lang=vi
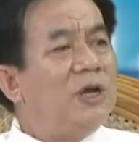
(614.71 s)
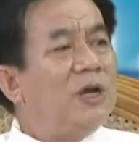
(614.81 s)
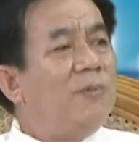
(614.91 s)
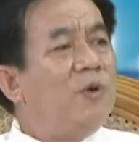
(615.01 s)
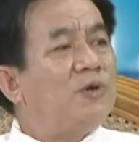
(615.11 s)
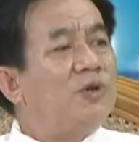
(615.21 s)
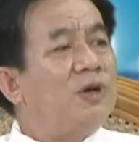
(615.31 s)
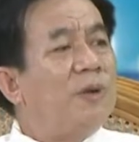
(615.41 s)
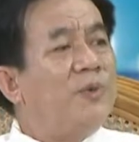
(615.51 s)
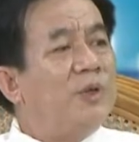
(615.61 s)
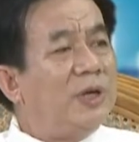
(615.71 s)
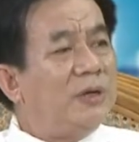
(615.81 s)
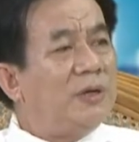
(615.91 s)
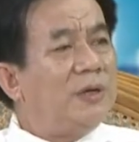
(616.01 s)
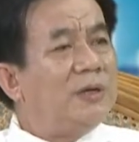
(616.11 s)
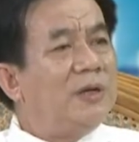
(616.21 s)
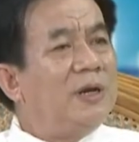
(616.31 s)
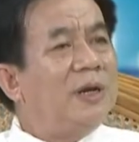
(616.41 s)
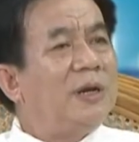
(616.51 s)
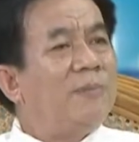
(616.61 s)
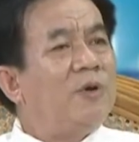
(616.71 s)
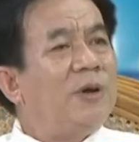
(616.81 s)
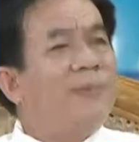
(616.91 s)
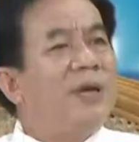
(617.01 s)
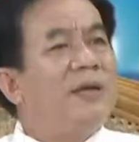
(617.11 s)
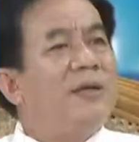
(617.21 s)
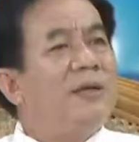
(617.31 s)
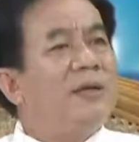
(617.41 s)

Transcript: có một trường hợp duy nhất đó là một em bé